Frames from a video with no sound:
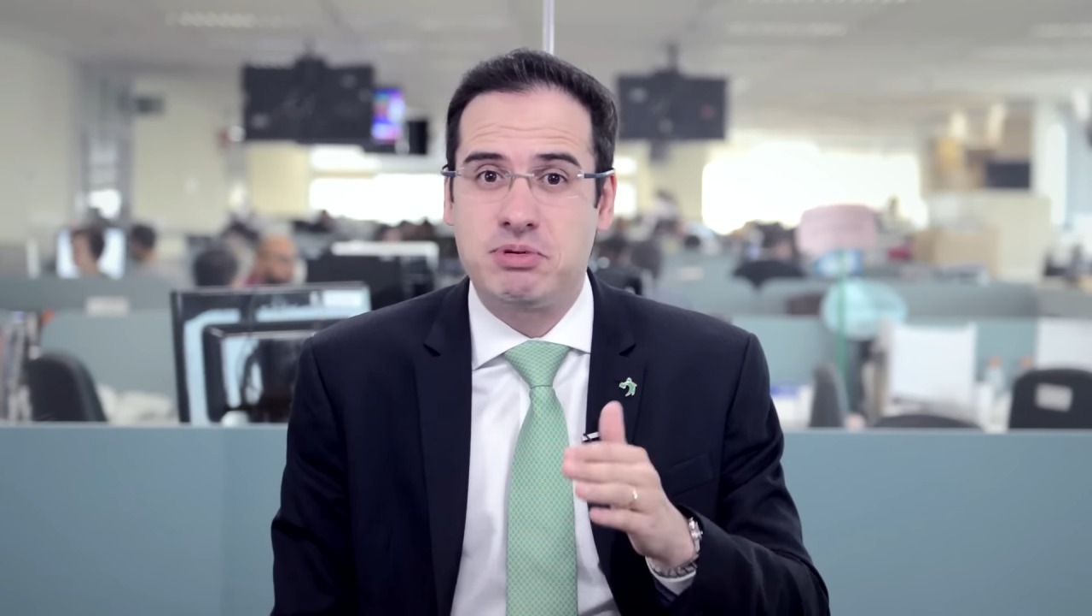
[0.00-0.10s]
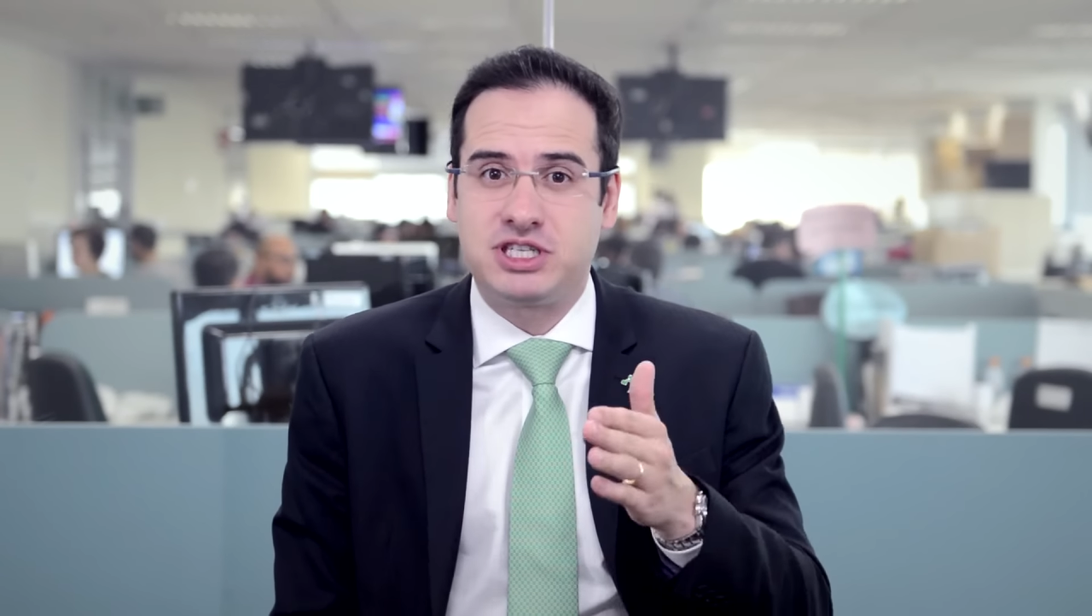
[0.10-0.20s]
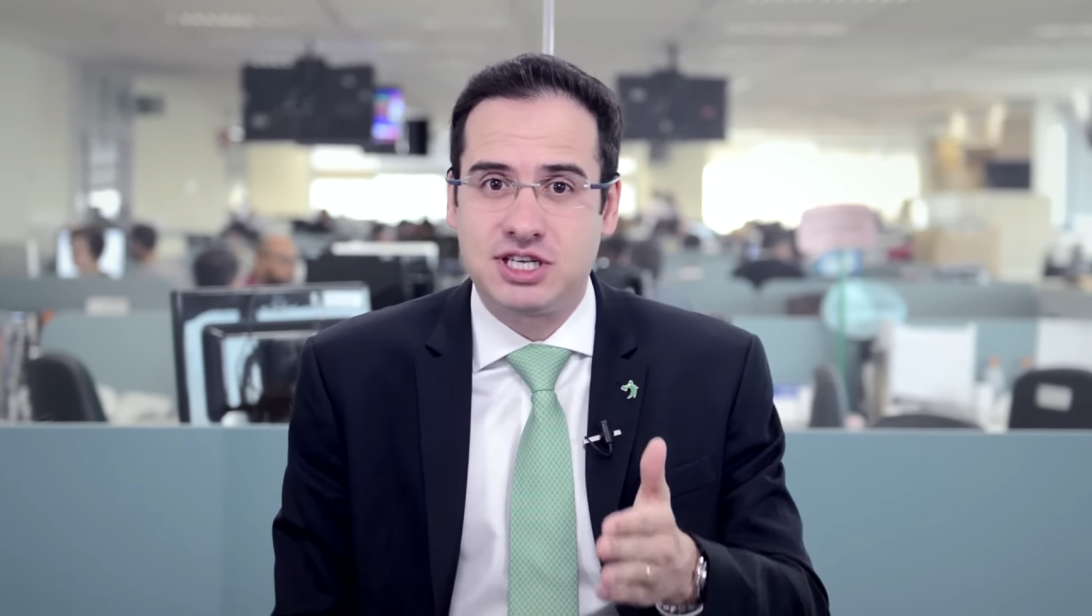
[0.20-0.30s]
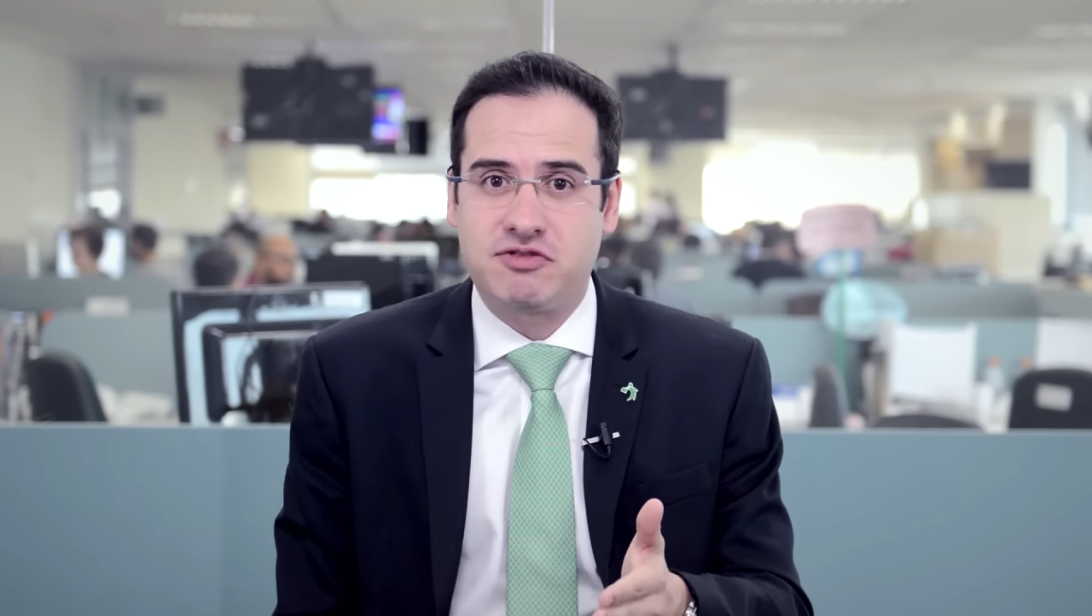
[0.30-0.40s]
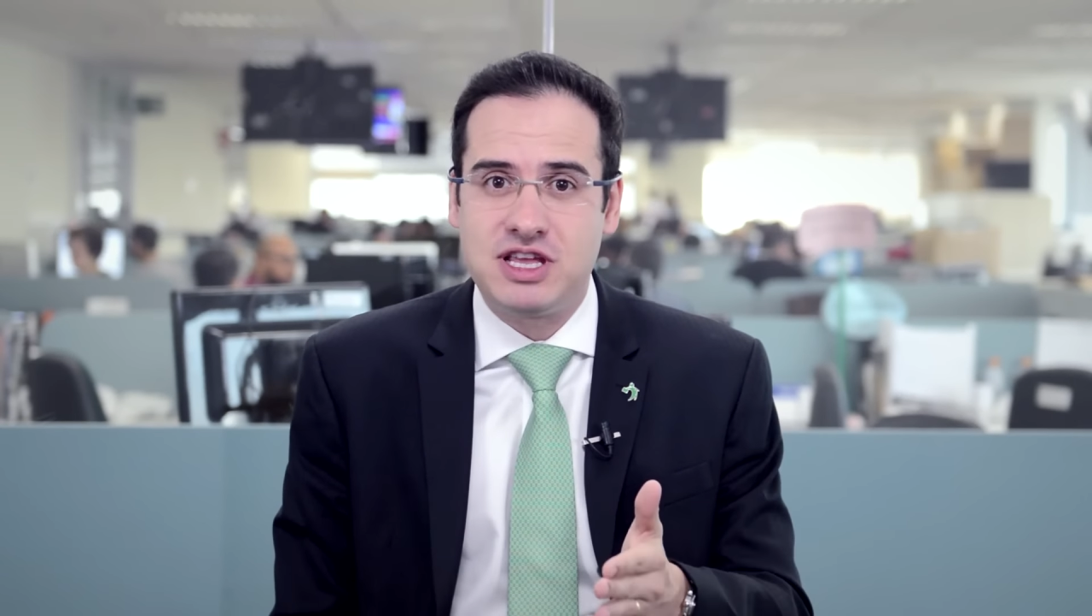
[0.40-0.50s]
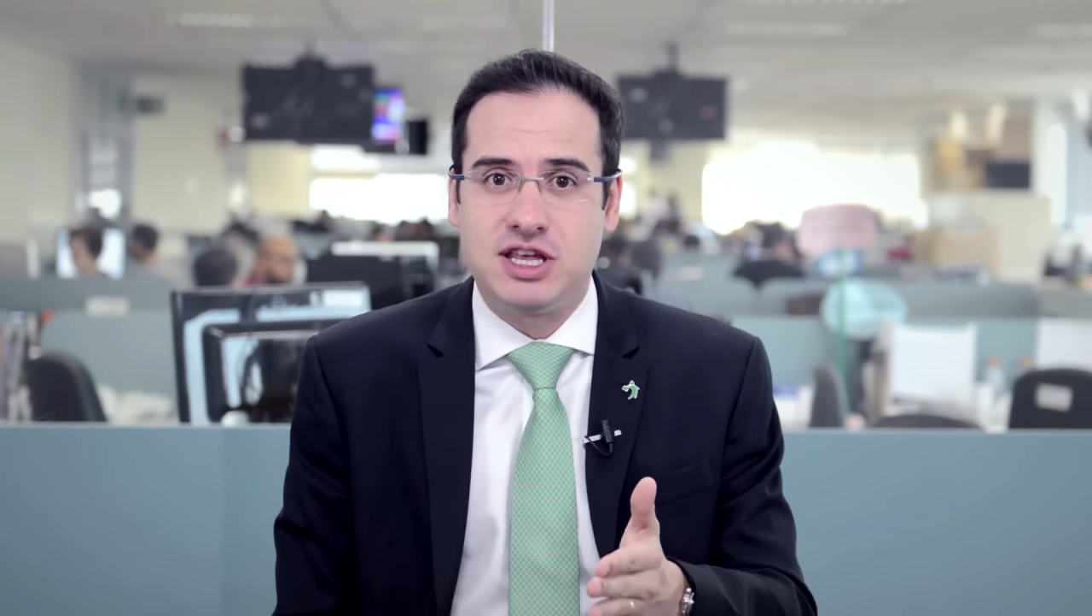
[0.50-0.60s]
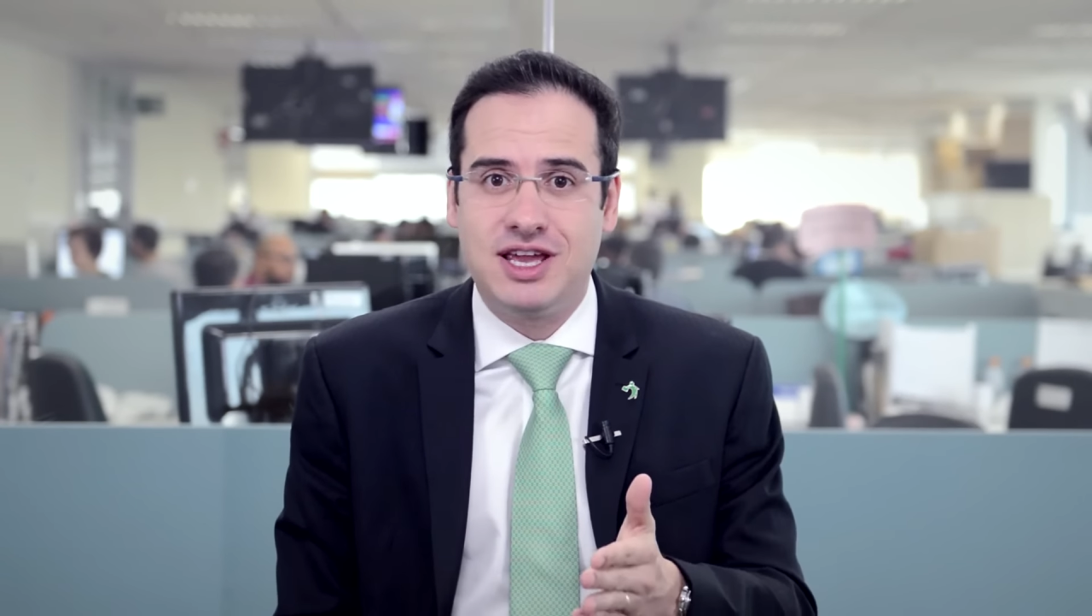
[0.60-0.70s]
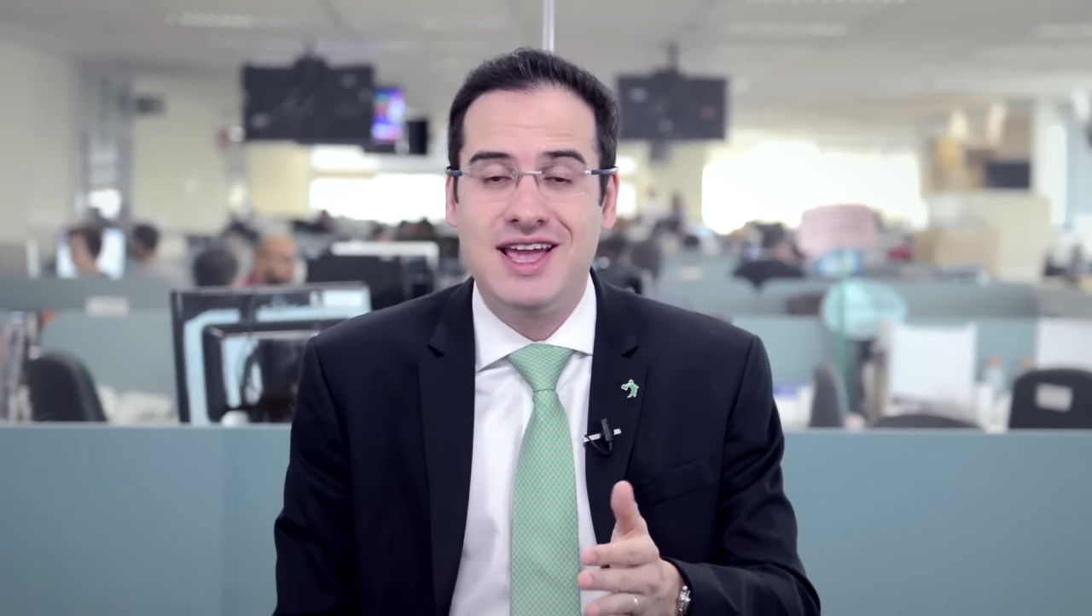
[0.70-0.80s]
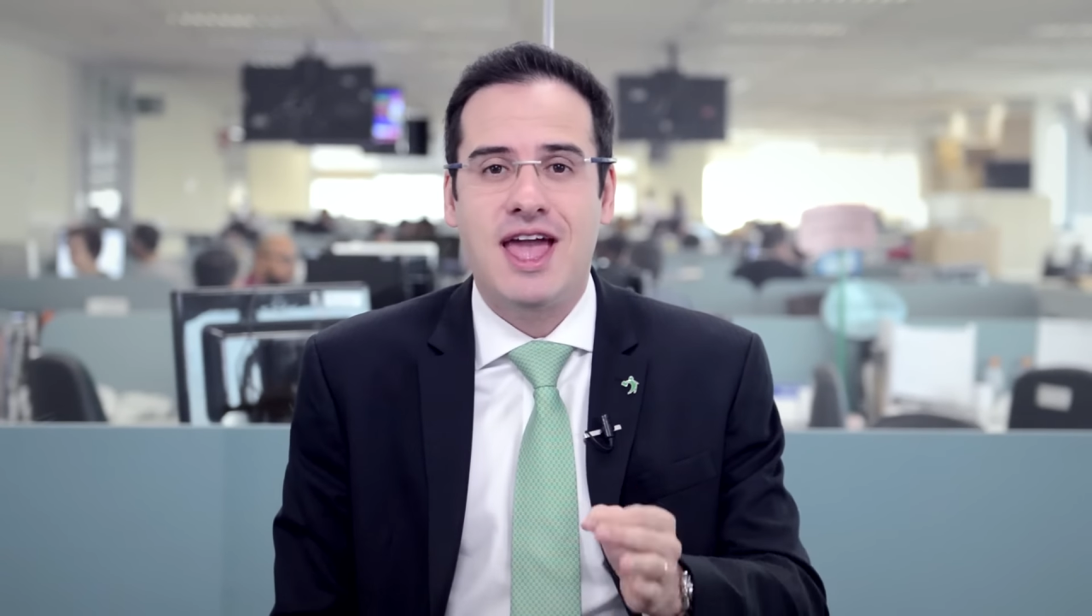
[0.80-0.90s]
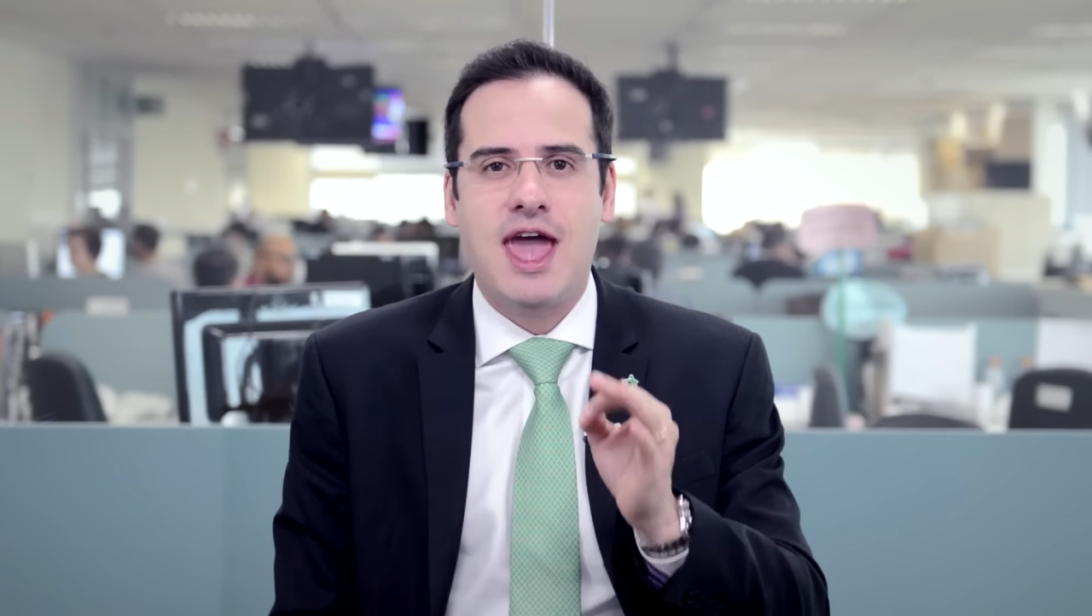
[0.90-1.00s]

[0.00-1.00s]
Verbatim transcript: precisa vender,